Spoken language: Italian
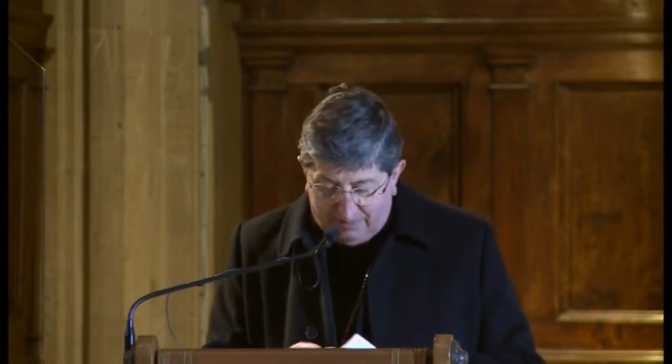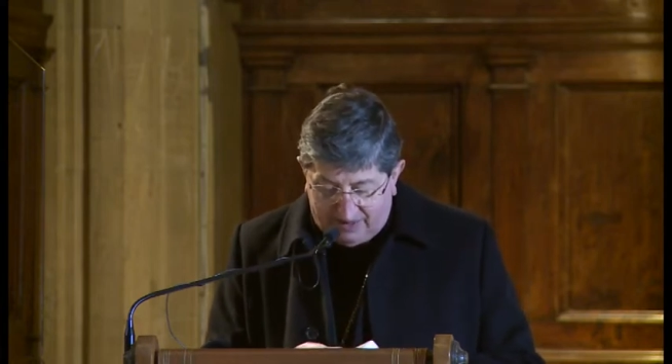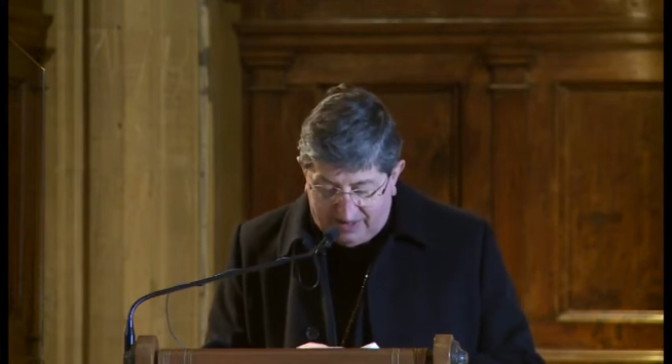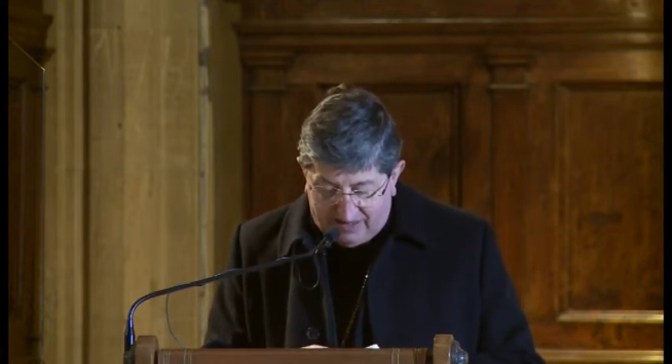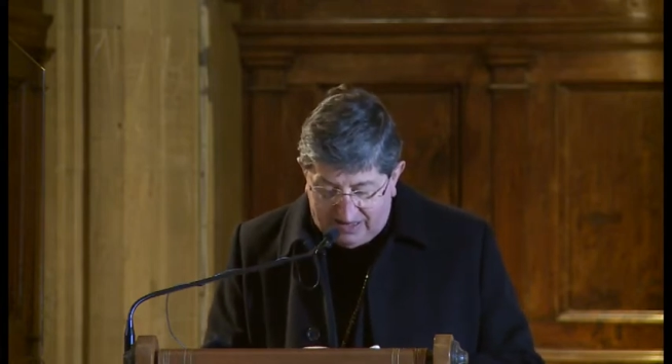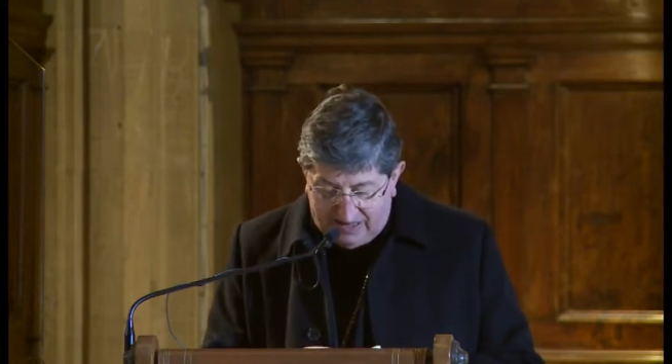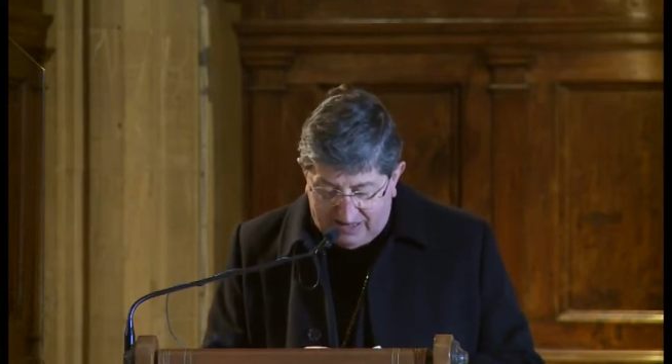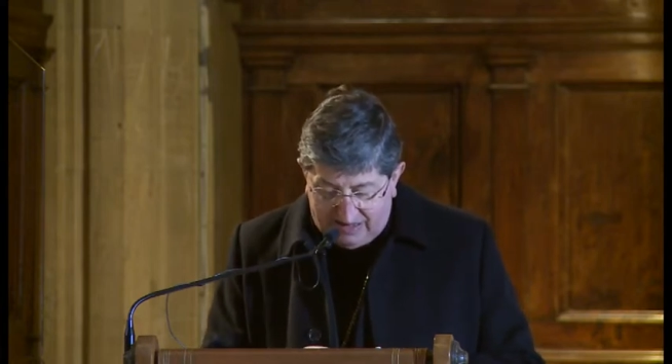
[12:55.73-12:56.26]

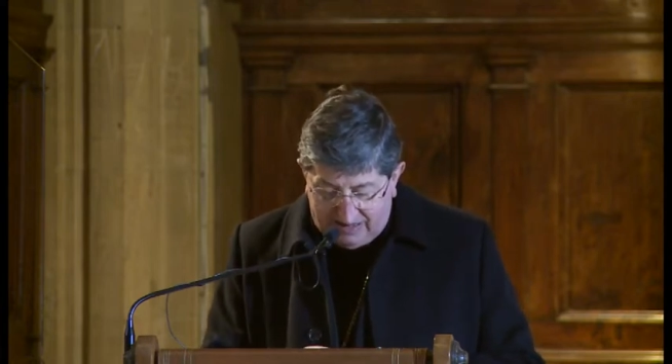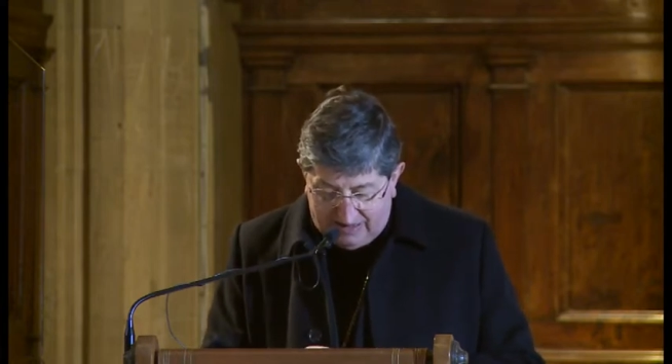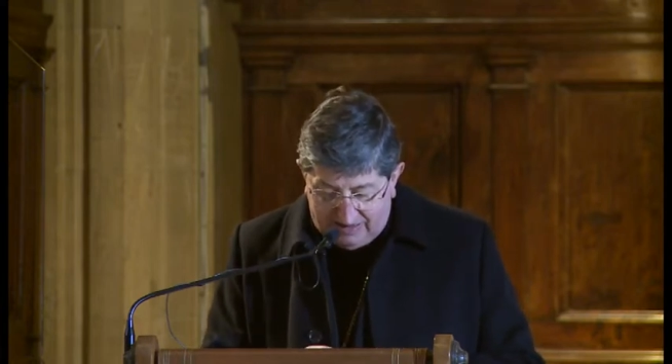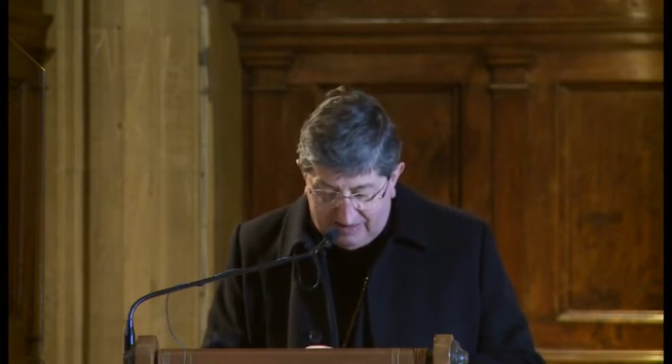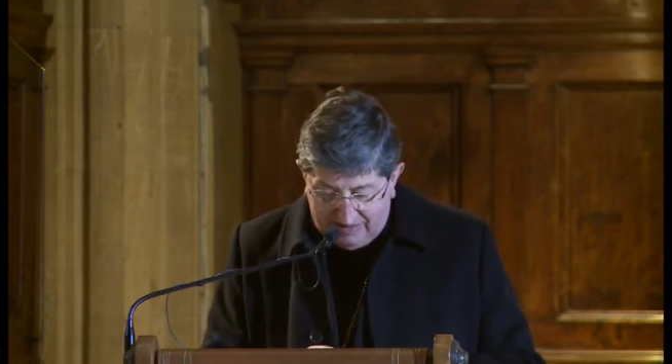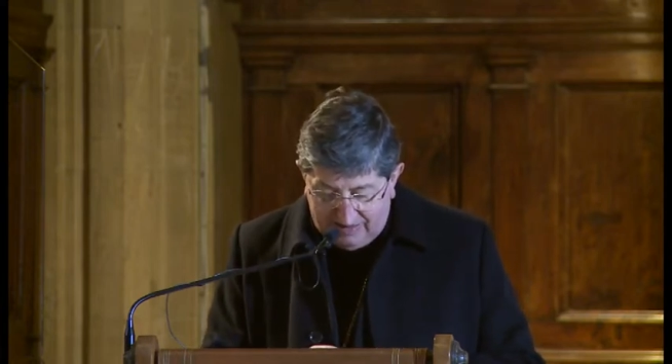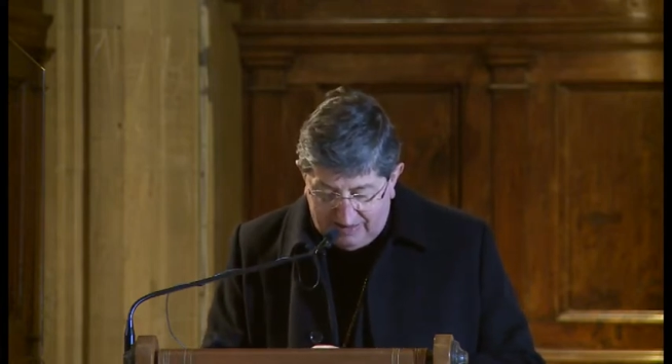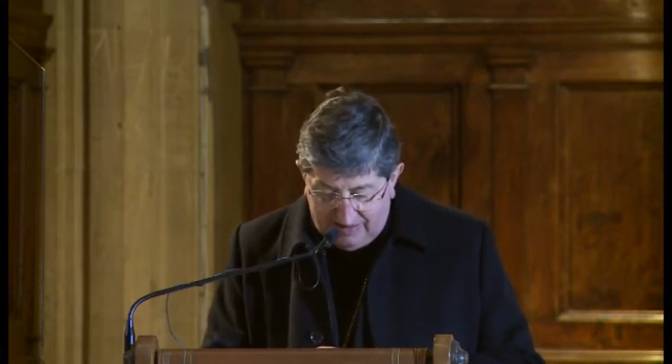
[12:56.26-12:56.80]
preghiera
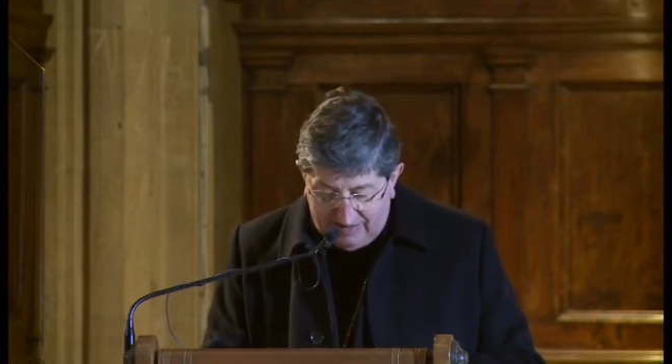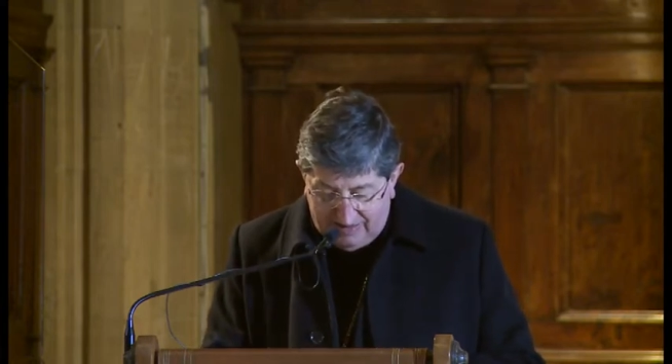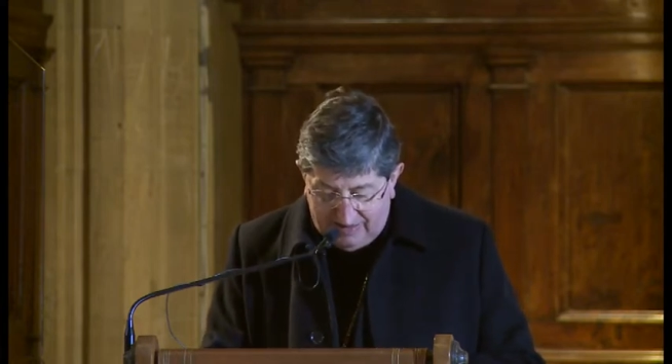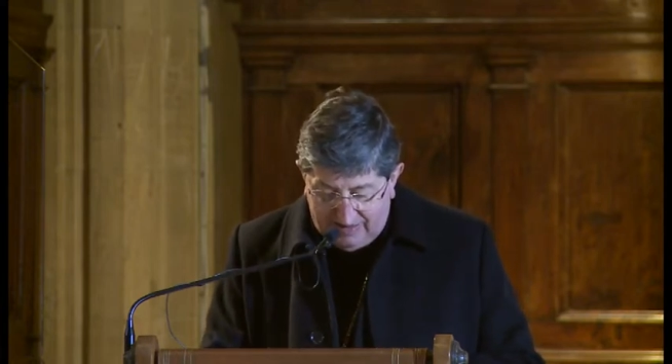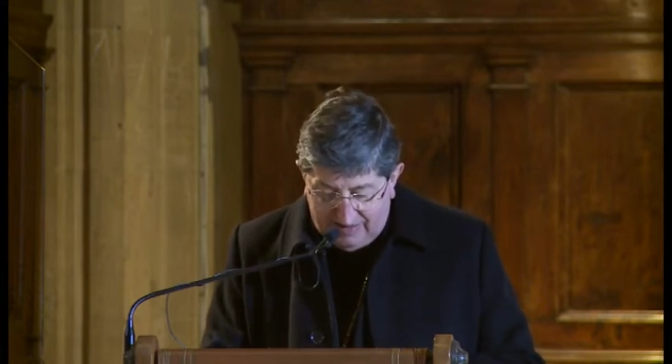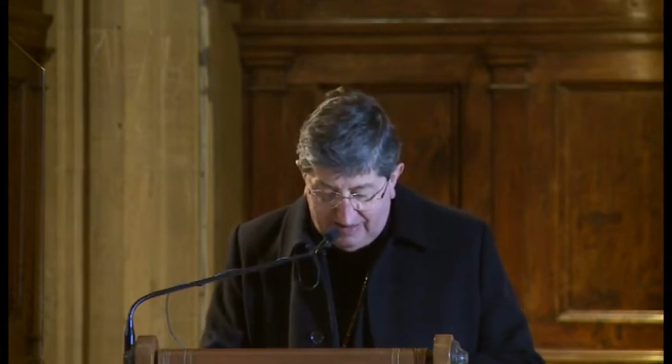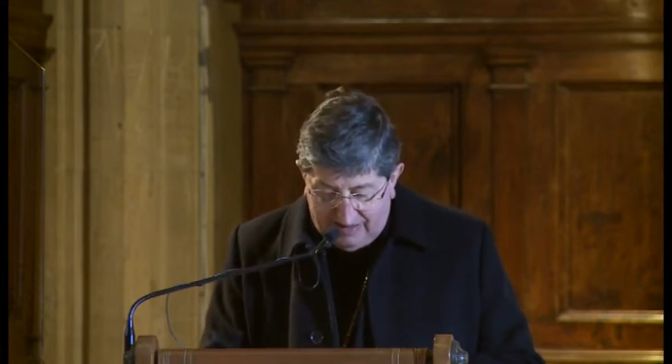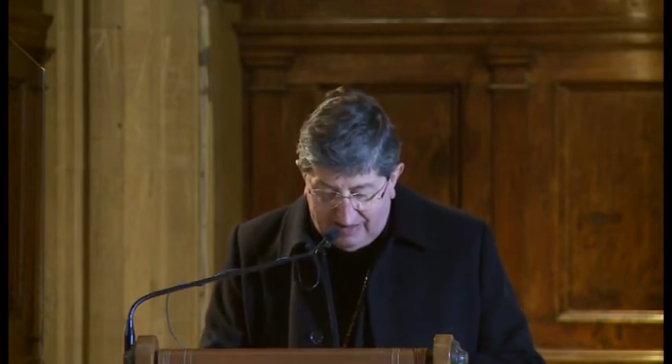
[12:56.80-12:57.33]

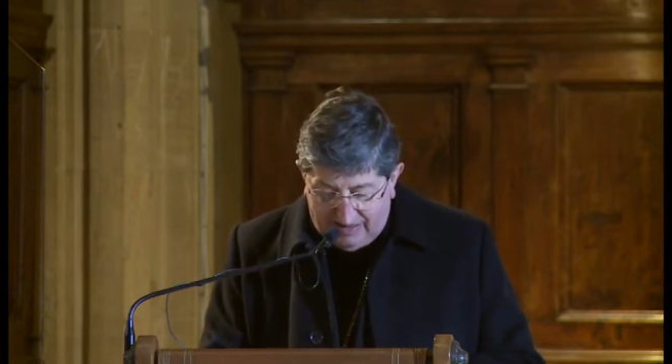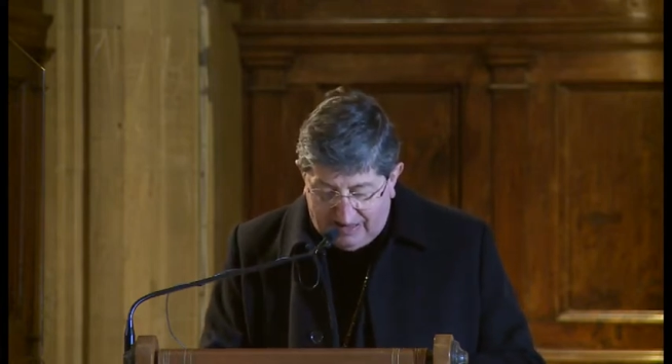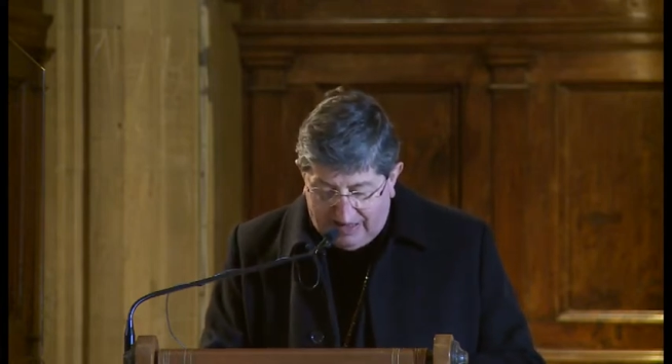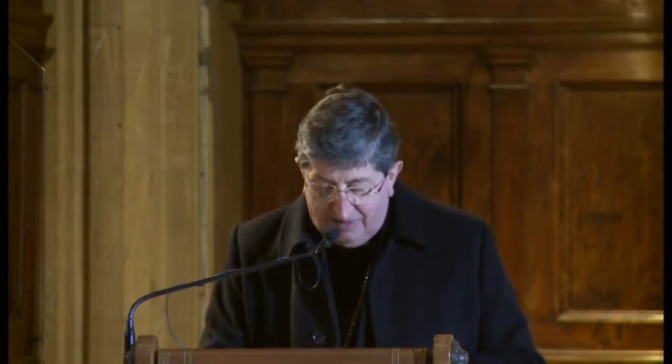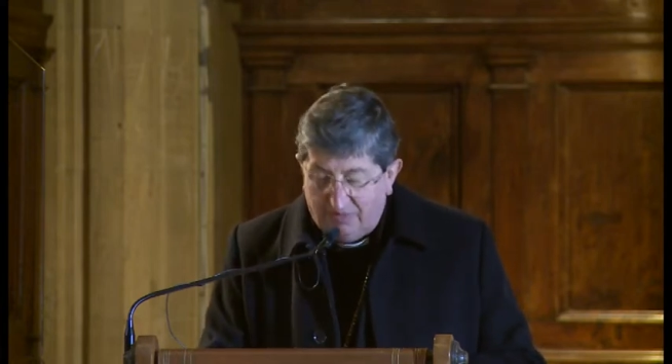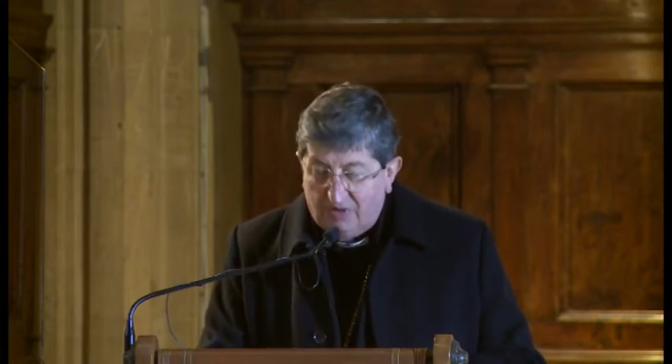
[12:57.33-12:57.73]
al